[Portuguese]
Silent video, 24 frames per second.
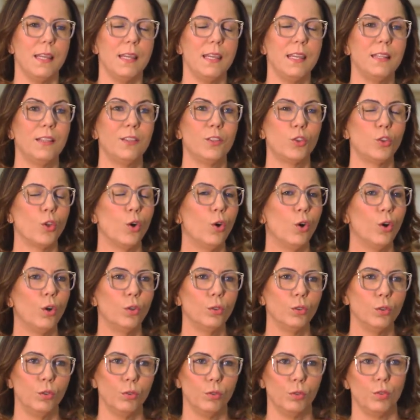E
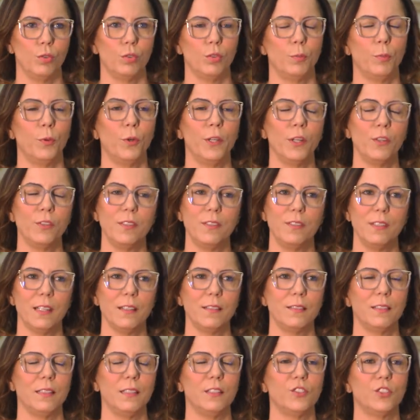todos, porque eu
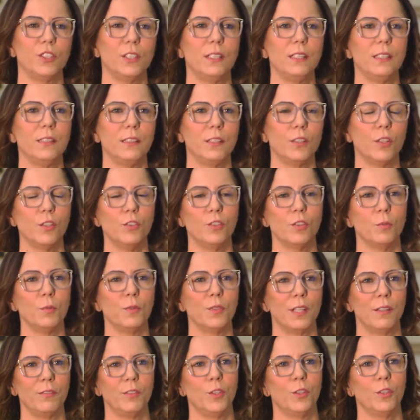dizia assim, gente, nós
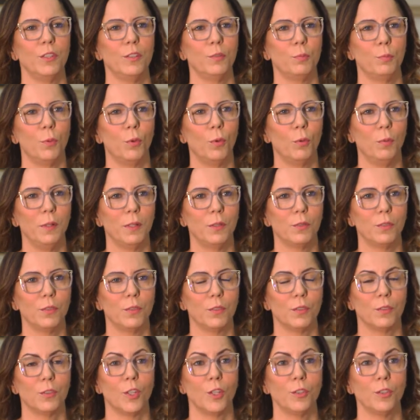somos servidores públicos,